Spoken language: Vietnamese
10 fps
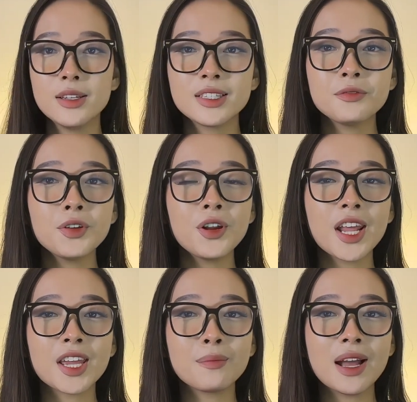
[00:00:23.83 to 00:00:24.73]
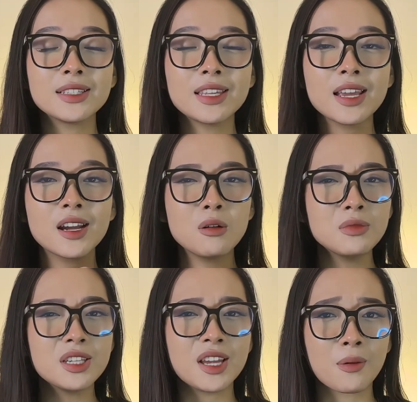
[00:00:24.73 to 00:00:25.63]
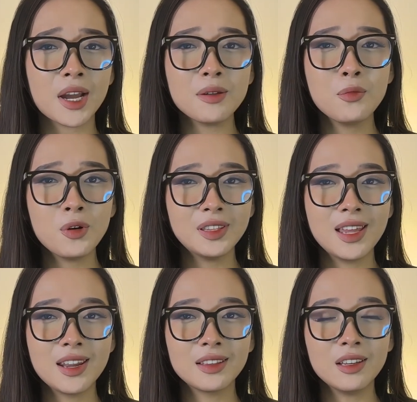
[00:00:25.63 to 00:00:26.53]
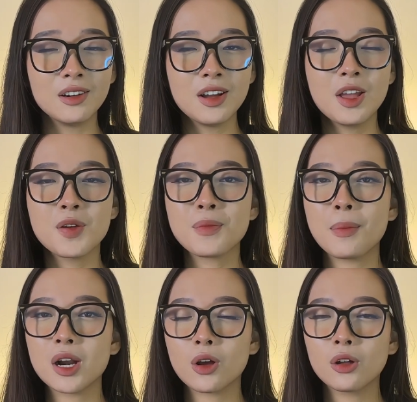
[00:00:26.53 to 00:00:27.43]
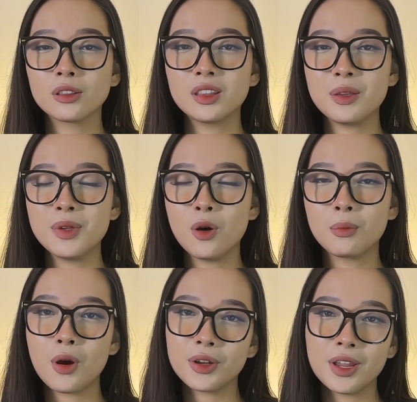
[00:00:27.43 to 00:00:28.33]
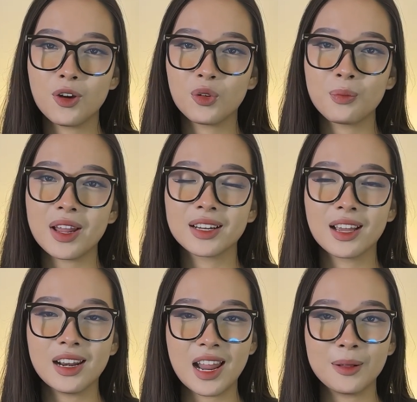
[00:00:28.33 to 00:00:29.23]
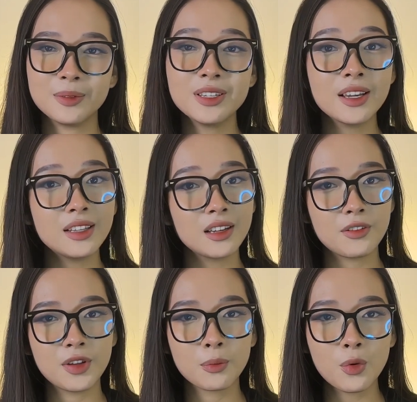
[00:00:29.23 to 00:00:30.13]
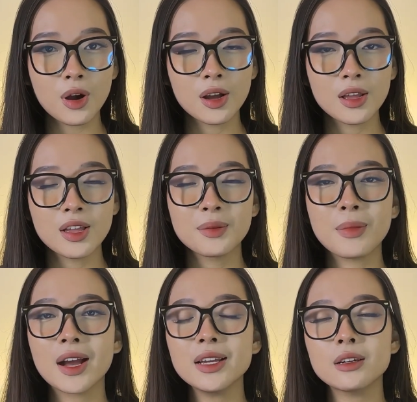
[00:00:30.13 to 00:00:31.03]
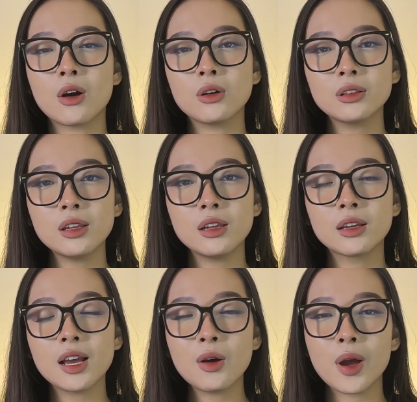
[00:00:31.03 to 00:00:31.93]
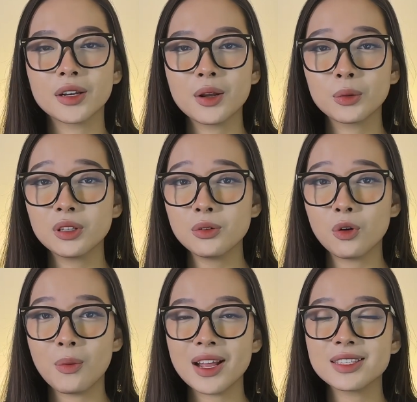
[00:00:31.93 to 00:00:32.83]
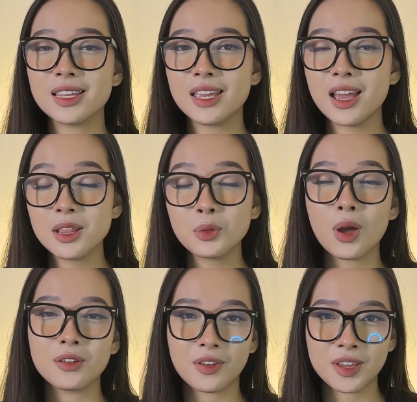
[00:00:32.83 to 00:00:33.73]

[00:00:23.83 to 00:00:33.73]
Trong video này, bạn sẽ không chỉ học cách mua tiền điện tử mà bạn còn tìm hiểu mọi điều bạn cần làm trước khi thực hiện việc mua. Bằng cách đó thì các khoản đầu tư của bạn sẽ an toàn và